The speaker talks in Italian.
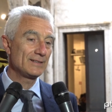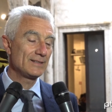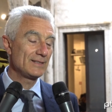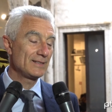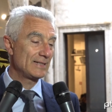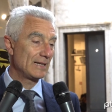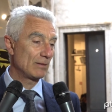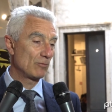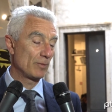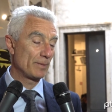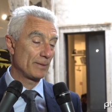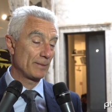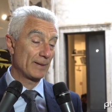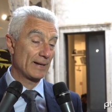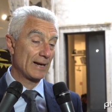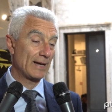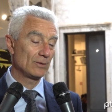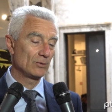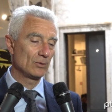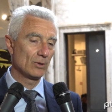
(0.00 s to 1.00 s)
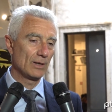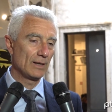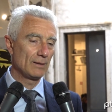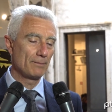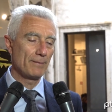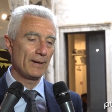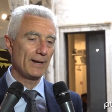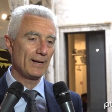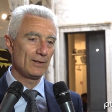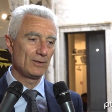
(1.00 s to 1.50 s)
ci stiamo preparando al
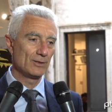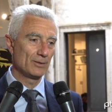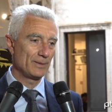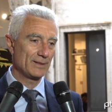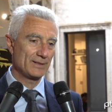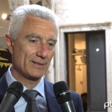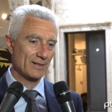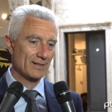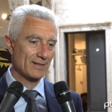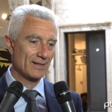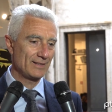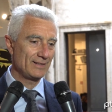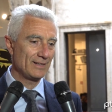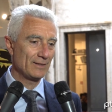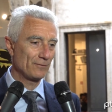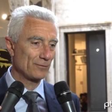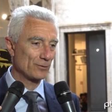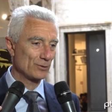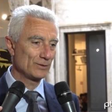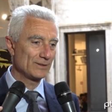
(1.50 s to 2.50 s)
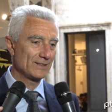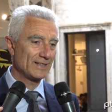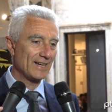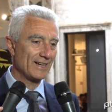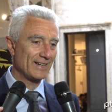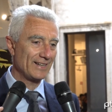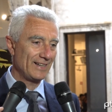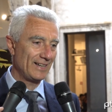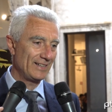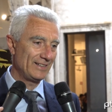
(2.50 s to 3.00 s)
meglio per cercare di
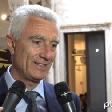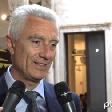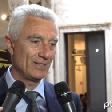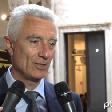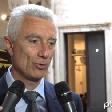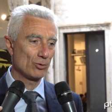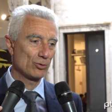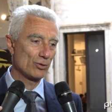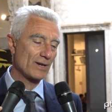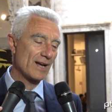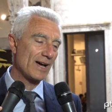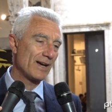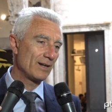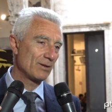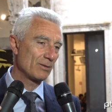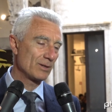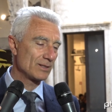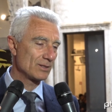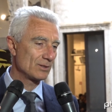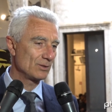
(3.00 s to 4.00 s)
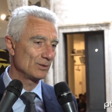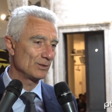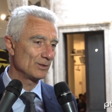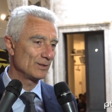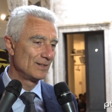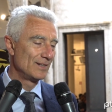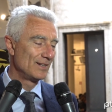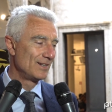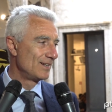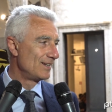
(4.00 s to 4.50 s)
affrontare e di onorare questo,
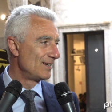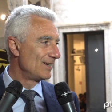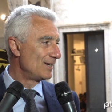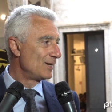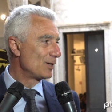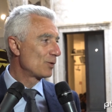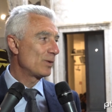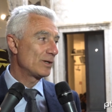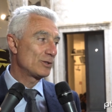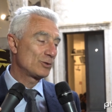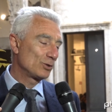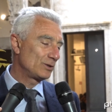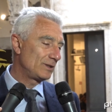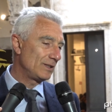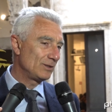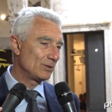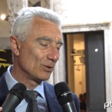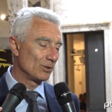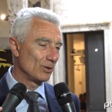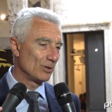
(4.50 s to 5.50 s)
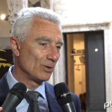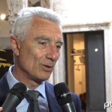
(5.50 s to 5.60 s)
questo titolo